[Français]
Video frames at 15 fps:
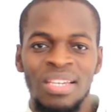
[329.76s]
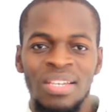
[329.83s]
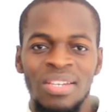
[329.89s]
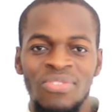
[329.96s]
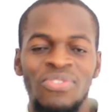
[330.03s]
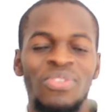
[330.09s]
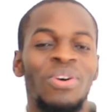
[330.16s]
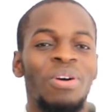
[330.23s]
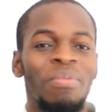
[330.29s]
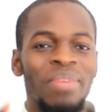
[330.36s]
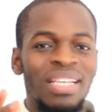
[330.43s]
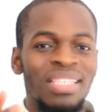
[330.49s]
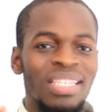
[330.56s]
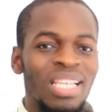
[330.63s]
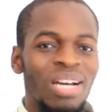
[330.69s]
Je te
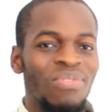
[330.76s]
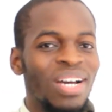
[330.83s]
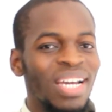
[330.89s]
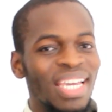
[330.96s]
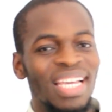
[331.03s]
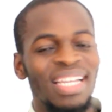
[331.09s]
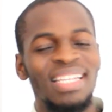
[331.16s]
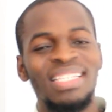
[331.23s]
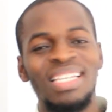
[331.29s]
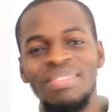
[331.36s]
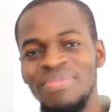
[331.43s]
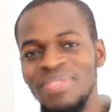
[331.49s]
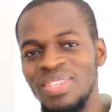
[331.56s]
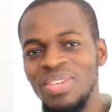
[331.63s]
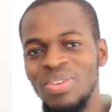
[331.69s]
remercie d'avoir regardé cette
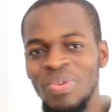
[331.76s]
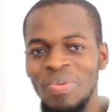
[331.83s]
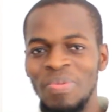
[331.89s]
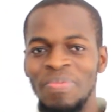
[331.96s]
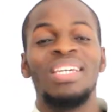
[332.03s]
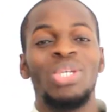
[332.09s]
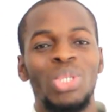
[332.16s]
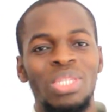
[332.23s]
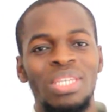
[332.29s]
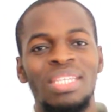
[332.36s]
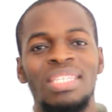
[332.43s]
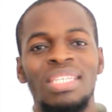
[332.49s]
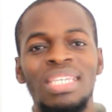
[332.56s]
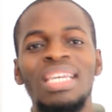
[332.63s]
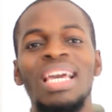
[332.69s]
vidéo et je te
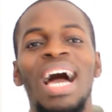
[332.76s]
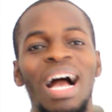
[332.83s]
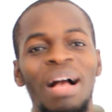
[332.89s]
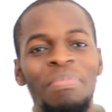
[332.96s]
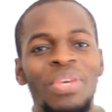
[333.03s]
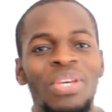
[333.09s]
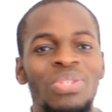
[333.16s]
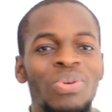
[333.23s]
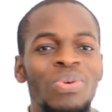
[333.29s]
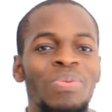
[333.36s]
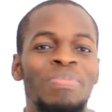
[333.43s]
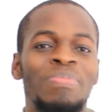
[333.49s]
dis à bientôt